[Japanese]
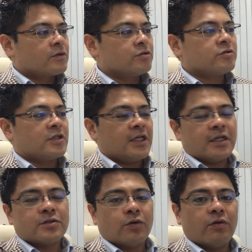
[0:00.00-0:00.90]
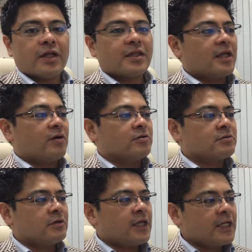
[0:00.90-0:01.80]
徐々にそうやって
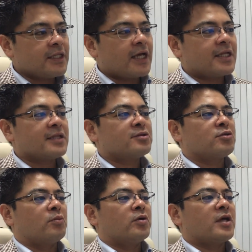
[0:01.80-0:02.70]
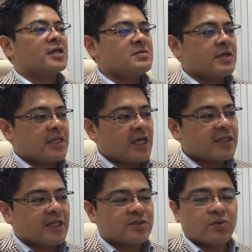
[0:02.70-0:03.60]
本当にやりたいなと思い始めて
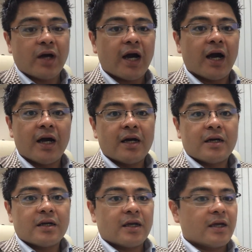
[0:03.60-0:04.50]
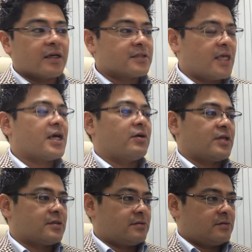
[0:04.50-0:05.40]
やった人が、えー、成果
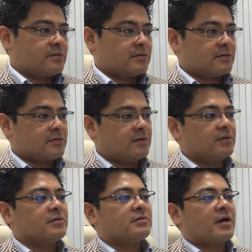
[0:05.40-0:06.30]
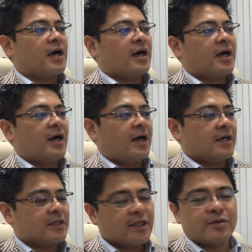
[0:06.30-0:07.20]
を出すということが
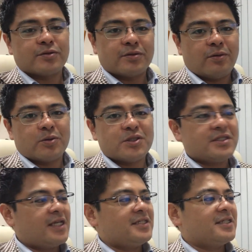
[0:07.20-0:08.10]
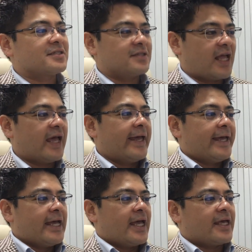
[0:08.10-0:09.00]
出てくると自然にですね
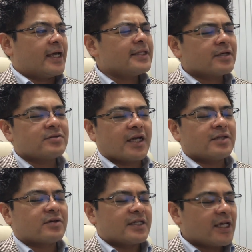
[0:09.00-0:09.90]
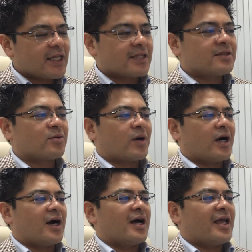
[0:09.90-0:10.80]
えやりたくないとか嫌だと
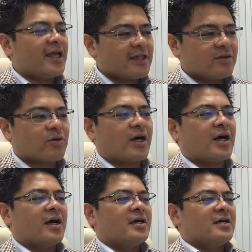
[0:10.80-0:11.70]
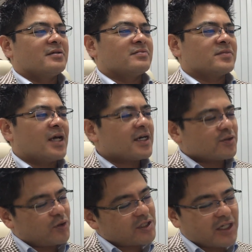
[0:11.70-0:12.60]
かえー、とかなん
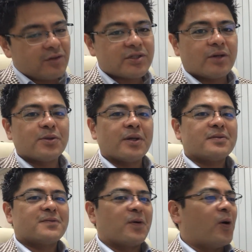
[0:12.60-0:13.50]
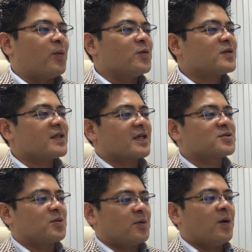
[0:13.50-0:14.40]
かそれ違うんちゃうのって思ってた
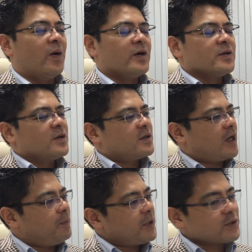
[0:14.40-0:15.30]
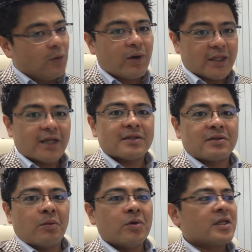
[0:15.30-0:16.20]
人もやっぱそうかなっ
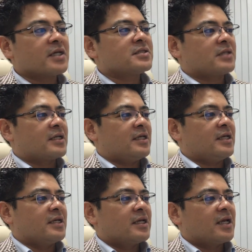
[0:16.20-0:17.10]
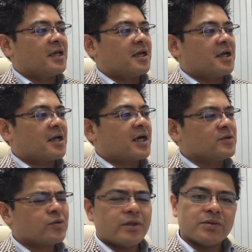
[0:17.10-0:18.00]
て思い出したり、えー、
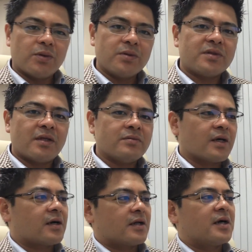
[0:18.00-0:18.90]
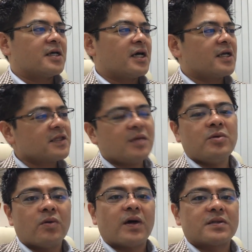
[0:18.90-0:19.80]
監督はそう言ってるんだから一回やって
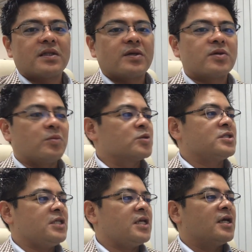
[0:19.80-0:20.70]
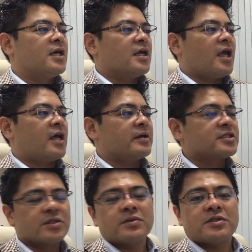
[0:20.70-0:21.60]
みようかっていう気持ちに、
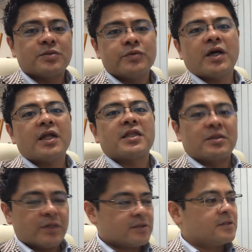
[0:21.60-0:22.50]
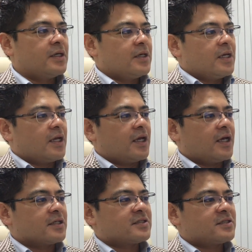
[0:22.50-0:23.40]
えー、自分からになります、
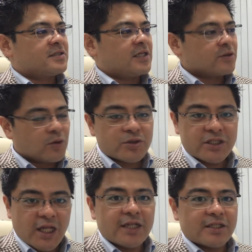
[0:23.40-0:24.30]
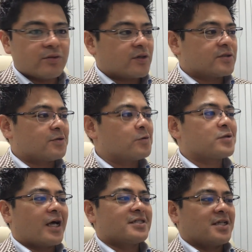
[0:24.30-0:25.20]
えー、説得しないっていうのがすご
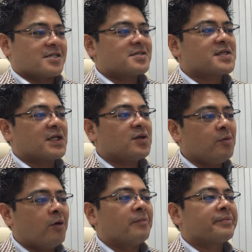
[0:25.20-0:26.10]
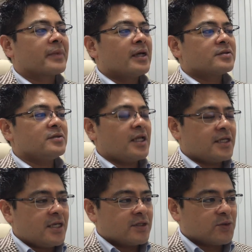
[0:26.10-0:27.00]
く大事なんですけれども常
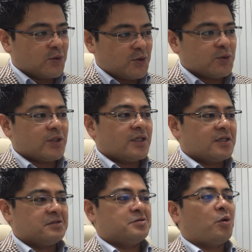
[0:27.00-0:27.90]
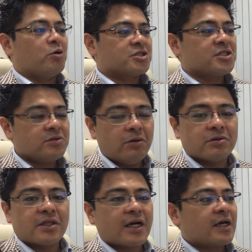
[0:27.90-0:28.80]
にそういう方針を